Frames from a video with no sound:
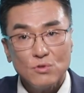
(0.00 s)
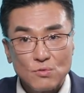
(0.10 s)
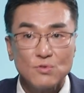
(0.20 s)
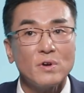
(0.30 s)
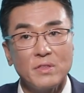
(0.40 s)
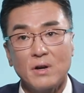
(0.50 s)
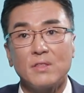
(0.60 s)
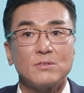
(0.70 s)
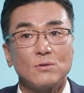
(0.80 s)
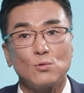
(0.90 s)
위중증화 될
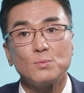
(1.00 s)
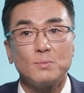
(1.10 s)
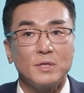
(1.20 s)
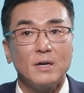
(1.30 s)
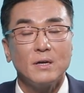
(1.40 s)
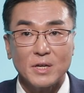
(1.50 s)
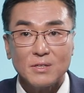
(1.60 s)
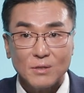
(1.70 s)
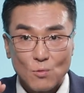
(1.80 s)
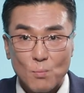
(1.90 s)
가능성이 높습니다.
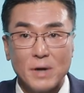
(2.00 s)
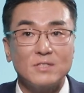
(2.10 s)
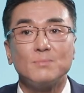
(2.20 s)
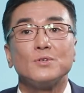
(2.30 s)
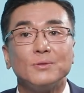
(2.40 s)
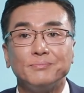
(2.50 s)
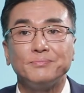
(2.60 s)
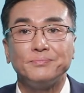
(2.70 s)
백신 꼭 맞으십시오.